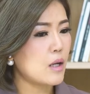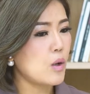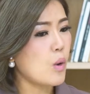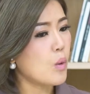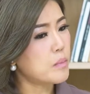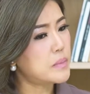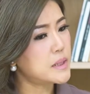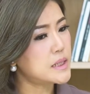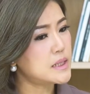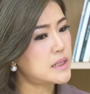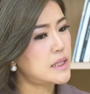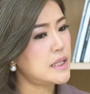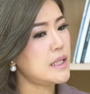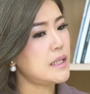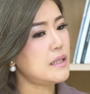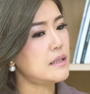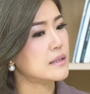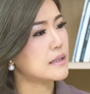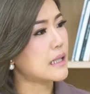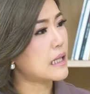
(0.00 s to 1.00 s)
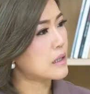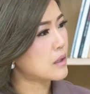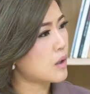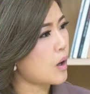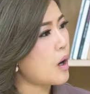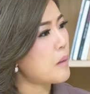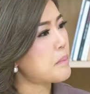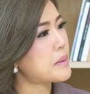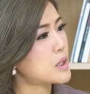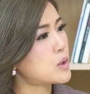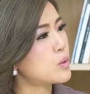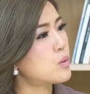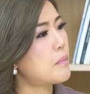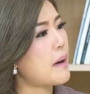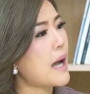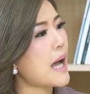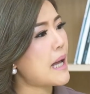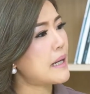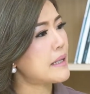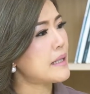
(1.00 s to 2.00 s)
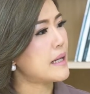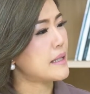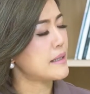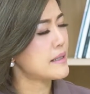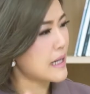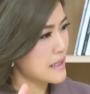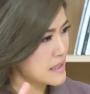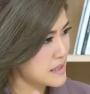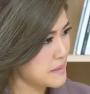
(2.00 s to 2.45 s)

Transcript: รลงพื้นที่หรือการเคาะประตูบ้านเนี่ยยัง